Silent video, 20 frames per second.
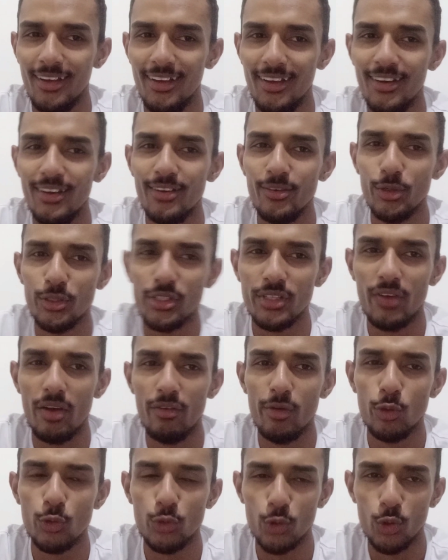Você vai ver
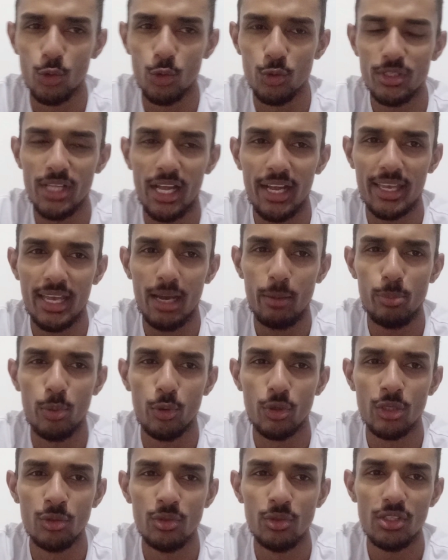os gols daqui a
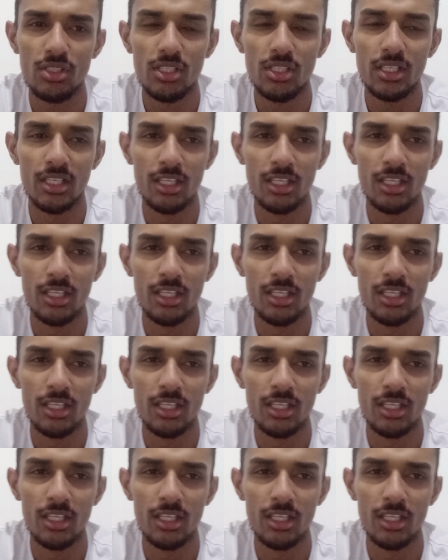pouquinho desse grande